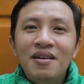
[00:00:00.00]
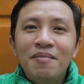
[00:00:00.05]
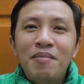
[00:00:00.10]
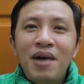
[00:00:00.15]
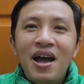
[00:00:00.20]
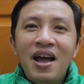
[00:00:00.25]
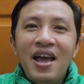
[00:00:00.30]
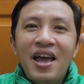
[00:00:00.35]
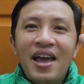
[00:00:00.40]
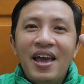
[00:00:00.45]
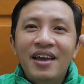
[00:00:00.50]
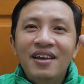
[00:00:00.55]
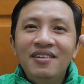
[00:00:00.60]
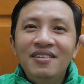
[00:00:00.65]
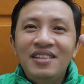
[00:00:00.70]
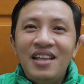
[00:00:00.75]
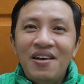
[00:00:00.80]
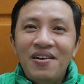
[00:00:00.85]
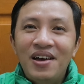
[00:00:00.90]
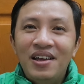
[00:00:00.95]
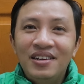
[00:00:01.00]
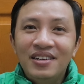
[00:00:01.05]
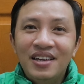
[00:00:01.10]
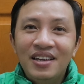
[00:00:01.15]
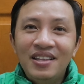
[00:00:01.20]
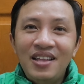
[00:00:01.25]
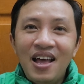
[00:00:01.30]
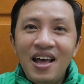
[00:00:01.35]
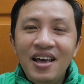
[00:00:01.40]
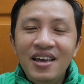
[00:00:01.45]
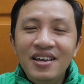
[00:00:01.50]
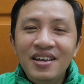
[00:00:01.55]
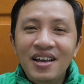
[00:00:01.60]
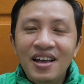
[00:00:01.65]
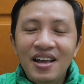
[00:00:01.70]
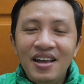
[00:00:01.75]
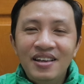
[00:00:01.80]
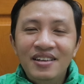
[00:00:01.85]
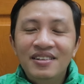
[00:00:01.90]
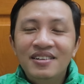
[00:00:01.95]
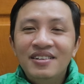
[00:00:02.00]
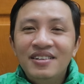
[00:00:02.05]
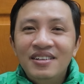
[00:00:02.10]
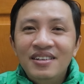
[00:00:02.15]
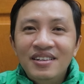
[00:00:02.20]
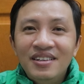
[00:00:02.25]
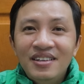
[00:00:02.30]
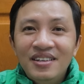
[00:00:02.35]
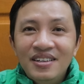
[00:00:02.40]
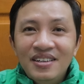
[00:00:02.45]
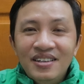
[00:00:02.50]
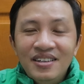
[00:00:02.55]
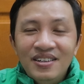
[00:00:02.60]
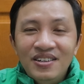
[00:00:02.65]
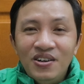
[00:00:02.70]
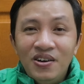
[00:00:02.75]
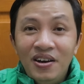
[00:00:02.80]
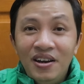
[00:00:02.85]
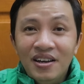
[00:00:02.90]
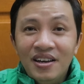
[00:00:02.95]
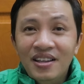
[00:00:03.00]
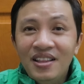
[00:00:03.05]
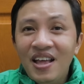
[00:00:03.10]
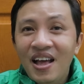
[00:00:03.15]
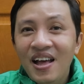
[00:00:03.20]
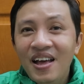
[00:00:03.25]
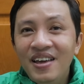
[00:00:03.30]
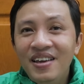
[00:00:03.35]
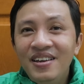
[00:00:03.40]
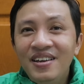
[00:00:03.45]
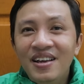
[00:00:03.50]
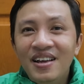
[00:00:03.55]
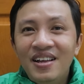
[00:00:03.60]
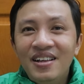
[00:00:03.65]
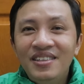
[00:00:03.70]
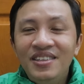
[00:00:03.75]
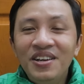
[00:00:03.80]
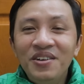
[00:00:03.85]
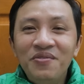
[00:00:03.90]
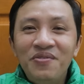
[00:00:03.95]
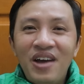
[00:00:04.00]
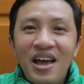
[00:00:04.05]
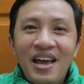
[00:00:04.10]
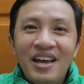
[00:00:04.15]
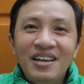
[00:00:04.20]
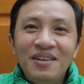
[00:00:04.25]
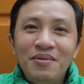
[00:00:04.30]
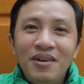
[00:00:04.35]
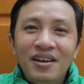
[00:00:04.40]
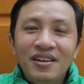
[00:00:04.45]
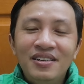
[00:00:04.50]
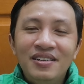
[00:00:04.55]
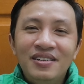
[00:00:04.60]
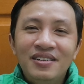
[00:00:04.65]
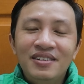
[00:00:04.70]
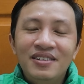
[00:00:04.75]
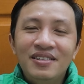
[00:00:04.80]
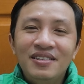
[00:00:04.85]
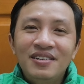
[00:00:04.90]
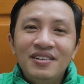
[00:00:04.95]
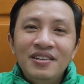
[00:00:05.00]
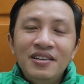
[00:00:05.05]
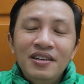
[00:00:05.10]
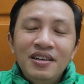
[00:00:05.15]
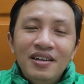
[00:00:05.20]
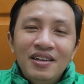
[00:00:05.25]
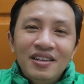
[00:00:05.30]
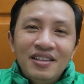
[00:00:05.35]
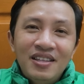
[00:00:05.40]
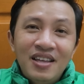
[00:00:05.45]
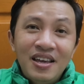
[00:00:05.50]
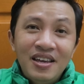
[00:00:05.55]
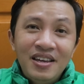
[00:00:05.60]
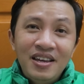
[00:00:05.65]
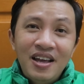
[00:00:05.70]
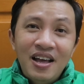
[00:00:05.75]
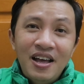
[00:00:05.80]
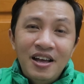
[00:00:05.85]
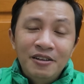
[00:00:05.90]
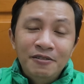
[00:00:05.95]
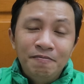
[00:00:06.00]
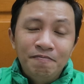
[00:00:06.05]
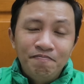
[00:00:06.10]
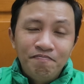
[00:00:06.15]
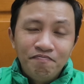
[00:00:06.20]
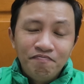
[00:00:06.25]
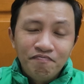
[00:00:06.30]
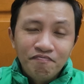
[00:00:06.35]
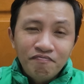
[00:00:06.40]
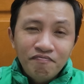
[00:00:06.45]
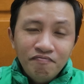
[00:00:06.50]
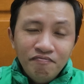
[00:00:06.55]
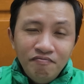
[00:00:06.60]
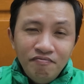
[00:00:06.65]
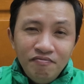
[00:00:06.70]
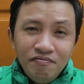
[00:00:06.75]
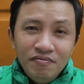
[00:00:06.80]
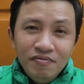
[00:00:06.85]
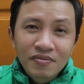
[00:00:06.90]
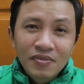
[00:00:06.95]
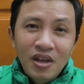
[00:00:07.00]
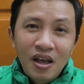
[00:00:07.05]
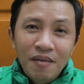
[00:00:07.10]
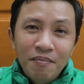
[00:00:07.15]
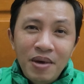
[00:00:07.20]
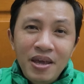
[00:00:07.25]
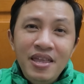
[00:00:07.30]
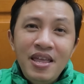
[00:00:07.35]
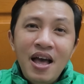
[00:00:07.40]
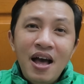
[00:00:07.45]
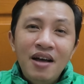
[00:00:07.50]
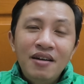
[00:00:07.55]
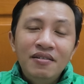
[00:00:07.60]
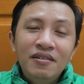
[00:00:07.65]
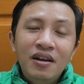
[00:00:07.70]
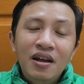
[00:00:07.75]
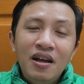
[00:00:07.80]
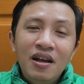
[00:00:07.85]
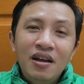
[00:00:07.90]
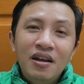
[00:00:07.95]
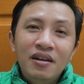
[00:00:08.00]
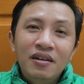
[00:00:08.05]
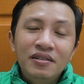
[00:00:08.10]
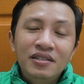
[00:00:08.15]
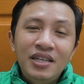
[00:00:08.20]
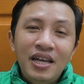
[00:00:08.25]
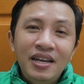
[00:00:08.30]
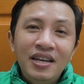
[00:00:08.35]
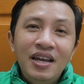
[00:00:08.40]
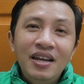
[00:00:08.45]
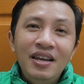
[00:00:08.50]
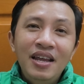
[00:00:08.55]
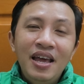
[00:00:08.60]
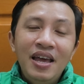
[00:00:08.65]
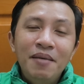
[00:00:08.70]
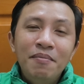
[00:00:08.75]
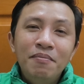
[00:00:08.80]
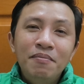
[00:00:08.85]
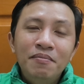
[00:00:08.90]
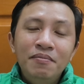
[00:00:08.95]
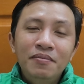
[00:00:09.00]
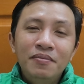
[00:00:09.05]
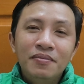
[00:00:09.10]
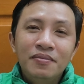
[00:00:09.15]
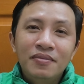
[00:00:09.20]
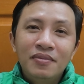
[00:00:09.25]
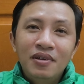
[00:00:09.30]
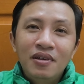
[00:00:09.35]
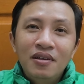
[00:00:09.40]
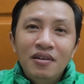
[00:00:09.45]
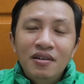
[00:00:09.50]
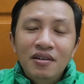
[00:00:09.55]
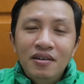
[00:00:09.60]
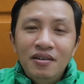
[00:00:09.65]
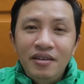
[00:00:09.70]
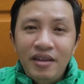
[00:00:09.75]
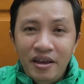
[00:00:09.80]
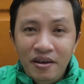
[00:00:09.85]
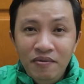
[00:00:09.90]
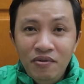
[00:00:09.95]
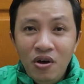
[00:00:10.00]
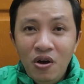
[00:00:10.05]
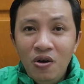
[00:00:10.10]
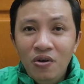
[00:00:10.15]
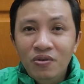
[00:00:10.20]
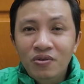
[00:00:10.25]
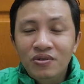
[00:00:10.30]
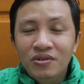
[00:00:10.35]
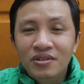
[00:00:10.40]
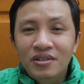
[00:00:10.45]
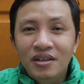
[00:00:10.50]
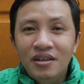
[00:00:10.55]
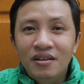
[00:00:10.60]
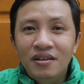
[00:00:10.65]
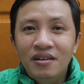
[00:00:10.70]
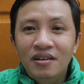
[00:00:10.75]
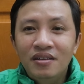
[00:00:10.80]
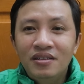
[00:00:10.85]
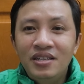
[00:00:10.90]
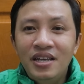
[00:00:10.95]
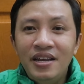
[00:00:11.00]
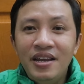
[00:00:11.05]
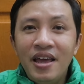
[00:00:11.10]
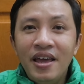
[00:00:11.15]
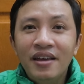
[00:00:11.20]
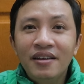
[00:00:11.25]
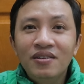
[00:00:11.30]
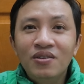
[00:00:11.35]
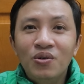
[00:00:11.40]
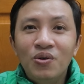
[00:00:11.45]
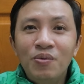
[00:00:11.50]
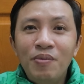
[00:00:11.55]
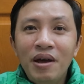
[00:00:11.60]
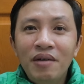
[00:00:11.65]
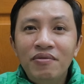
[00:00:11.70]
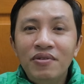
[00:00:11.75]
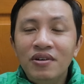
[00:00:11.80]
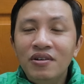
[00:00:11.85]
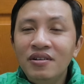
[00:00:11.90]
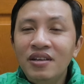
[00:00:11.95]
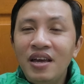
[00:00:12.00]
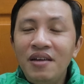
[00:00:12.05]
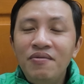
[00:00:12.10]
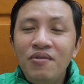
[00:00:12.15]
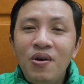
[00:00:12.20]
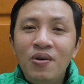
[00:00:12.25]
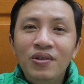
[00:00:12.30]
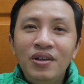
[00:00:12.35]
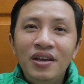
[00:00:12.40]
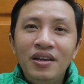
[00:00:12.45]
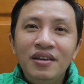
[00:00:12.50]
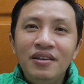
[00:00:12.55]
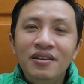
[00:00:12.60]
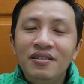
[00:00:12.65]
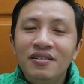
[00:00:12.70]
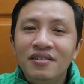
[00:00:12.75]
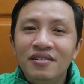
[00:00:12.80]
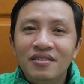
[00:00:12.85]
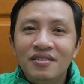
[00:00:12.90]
3 hãng tạo thành cái thế gọi là cái thế chân vạc các bạn. Thì bây giờ Xanh SM nhảy vô, xe điện của bác Vượng nhảy vô thì